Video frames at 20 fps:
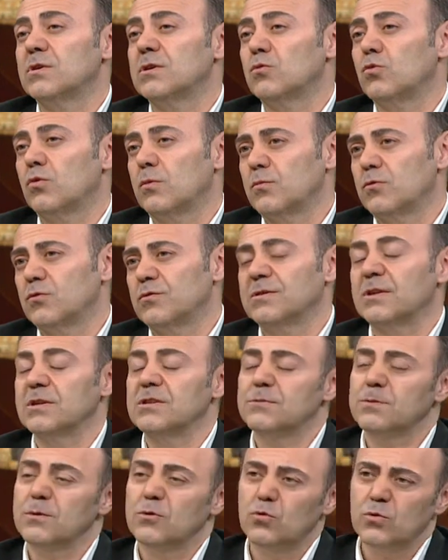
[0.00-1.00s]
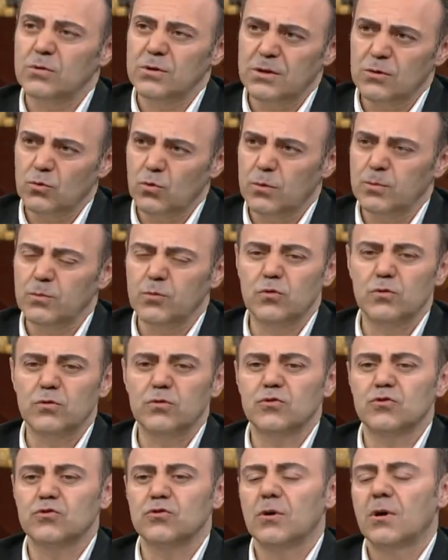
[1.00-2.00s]
topluyoruz, danışma kurulları
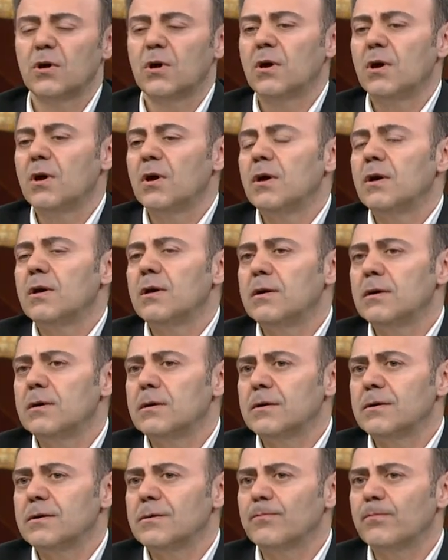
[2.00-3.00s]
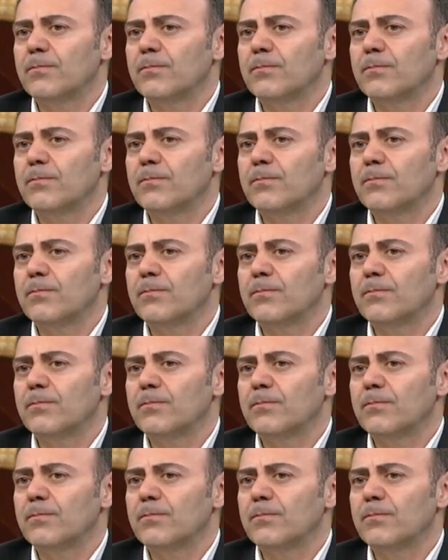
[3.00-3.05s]
topluyoruz. E,